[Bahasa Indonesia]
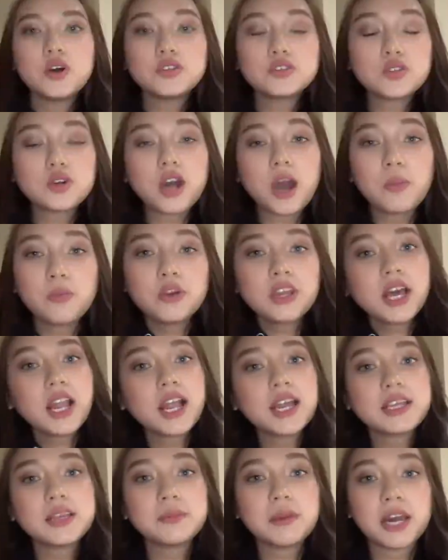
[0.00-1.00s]
Untuk kamu yang
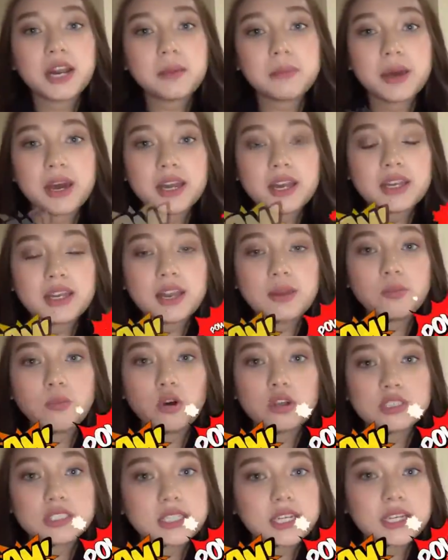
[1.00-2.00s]
lagi marah-marah dan
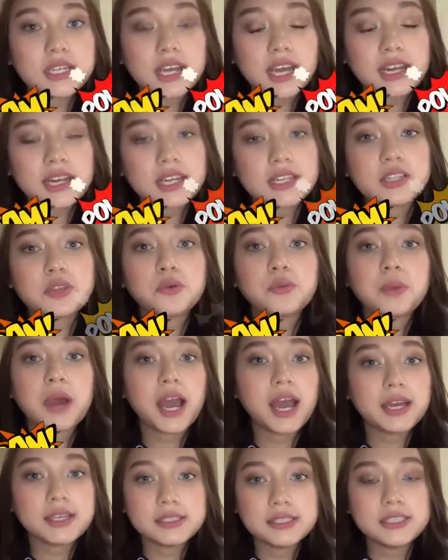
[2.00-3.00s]
bosen karena di rumah
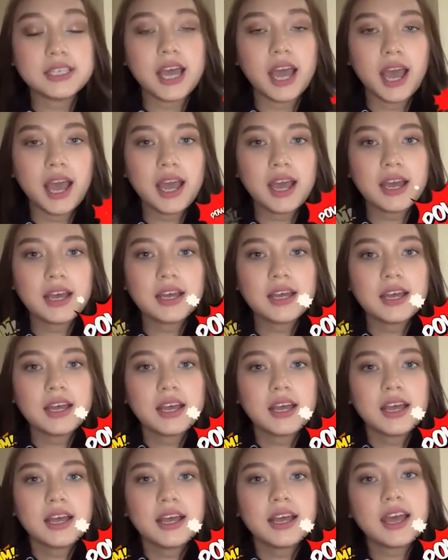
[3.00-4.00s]
aja,
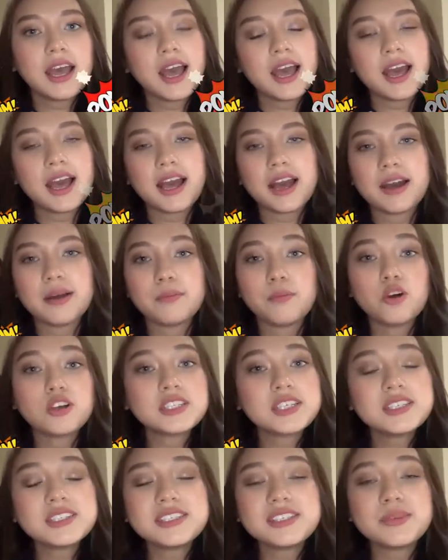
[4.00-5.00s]
Hah,
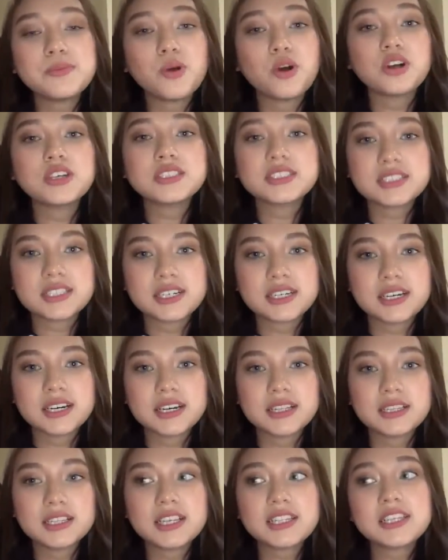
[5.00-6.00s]
bosen sih
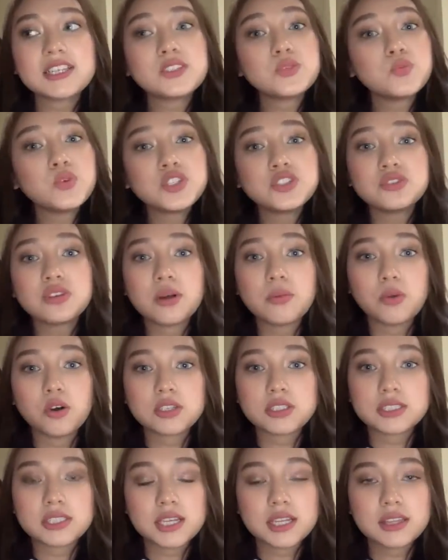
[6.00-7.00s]
bosen. Kita semua juga
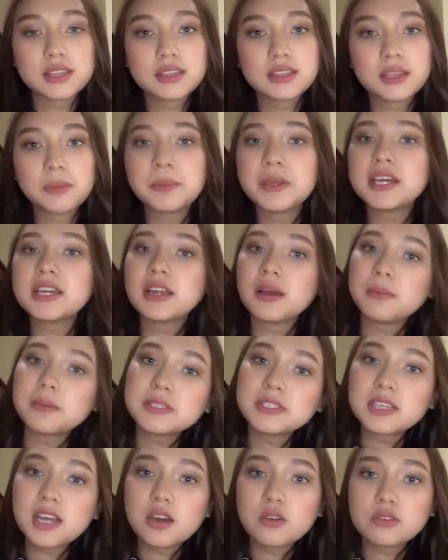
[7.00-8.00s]
bosen, tapi kenapa
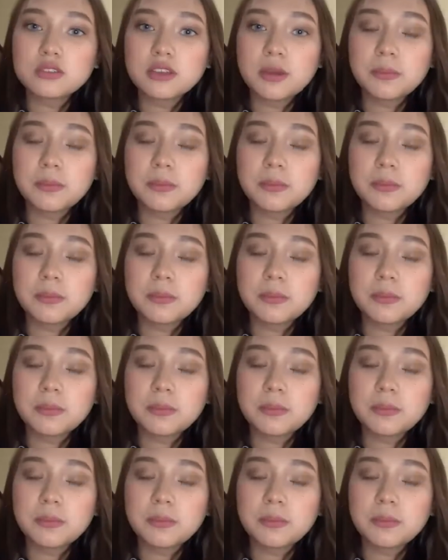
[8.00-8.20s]
sih harus